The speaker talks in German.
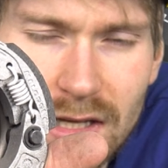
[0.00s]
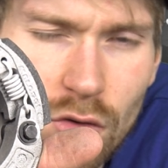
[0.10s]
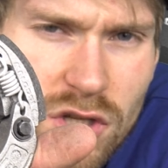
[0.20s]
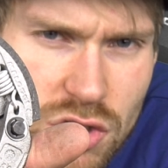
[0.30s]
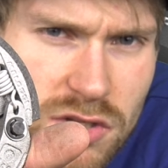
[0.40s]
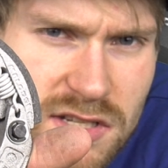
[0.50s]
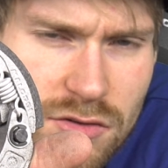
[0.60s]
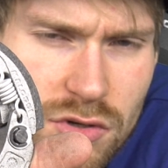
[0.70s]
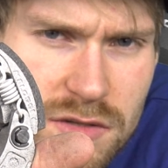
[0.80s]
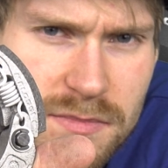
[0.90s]
Unterstützt
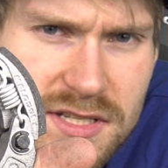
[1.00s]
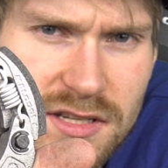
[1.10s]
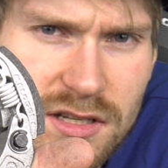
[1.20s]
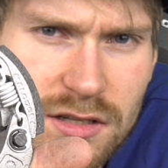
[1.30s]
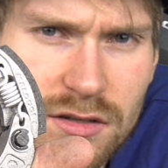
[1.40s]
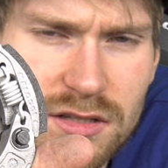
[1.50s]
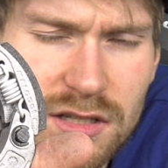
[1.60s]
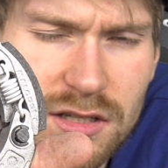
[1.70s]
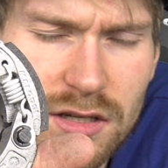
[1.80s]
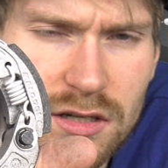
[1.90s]
natürlich ein bisschen den,
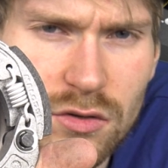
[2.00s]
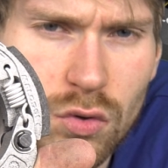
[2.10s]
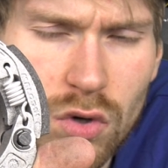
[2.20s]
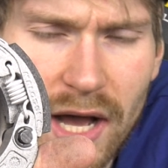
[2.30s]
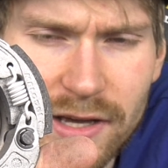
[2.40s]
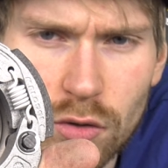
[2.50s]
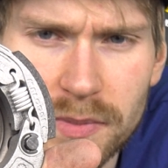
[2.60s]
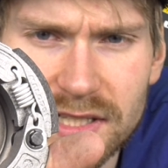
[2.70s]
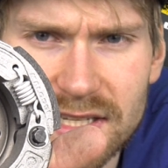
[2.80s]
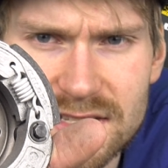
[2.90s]
die äh, hohe
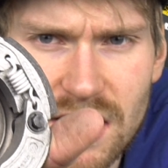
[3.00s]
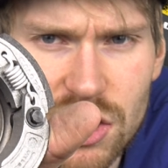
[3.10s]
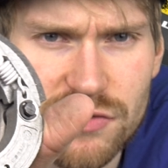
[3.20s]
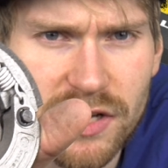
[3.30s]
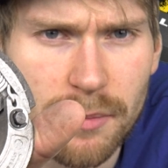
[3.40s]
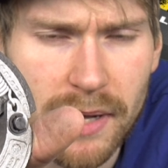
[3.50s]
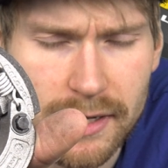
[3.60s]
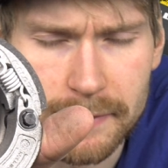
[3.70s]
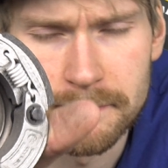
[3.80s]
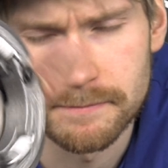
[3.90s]
Einkuppeldrehzahl, schwere
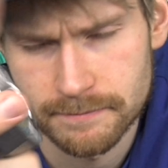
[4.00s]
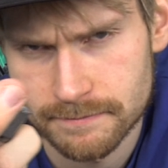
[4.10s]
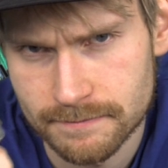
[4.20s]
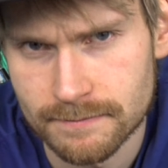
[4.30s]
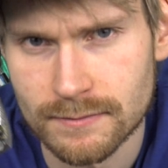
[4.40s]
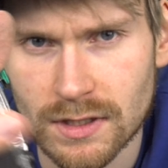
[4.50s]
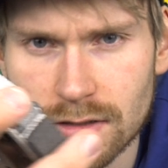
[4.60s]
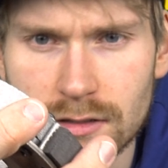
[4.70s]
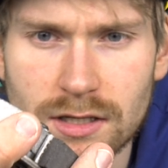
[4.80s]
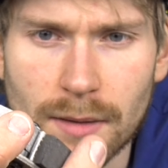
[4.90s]
Backen.
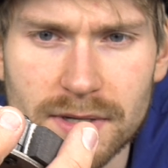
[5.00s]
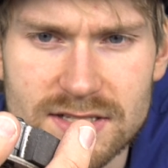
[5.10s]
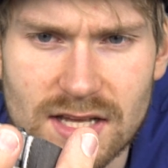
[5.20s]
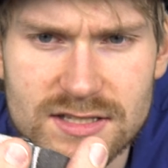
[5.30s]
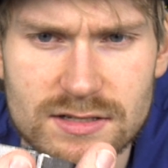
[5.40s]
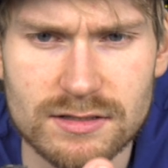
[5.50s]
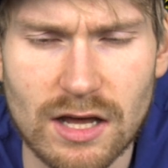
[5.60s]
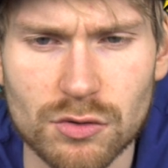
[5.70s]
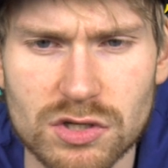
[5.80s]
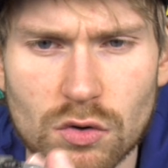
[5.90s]
Kann man das Ganze
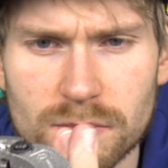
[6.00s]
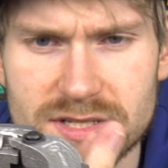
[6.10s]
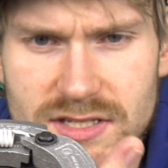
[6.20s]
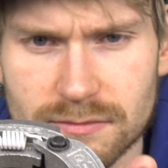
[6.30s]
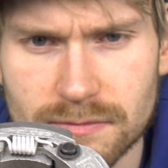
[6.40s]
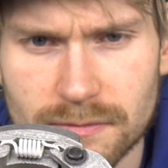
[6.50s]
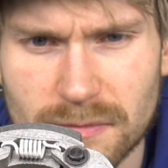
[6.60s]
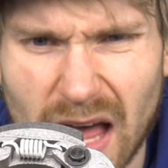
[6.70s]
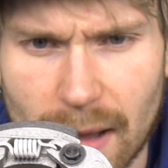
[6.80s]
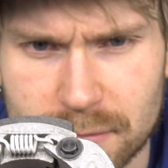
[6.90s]
dadurch auch ein bisschen
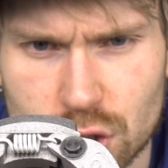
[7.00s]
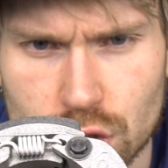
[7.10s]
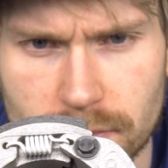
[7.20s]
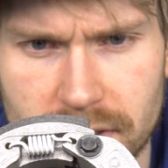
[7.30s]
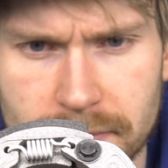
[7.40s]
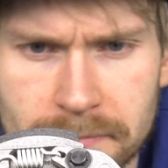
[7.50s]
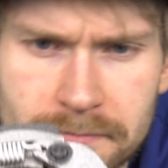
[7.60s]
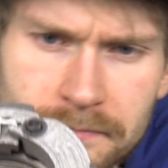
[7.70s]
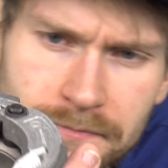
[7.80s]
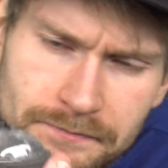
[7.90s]
abstimmen.
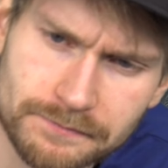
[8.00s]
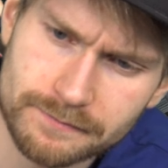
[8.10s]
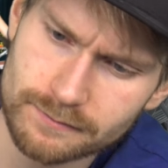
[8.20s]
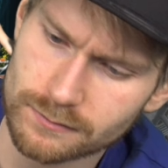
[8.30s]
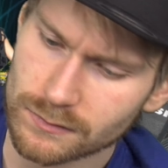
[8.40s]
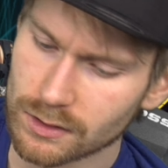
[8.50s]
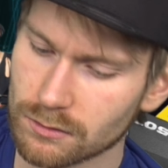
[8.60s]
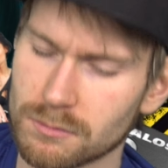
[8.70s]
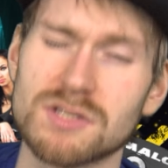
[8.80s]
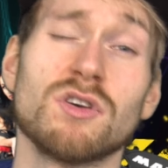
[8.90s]

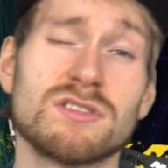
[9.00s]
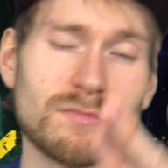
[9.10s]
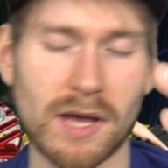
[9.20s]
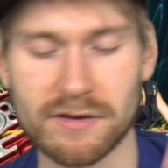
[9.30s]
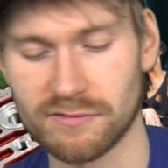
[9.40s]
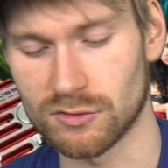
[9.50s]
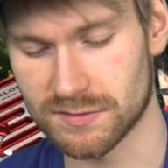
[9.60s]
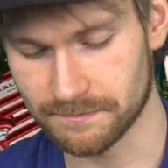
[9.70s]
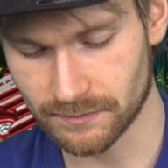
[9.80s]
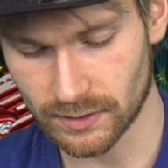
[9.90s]
Beziehungsweise beeinflussen.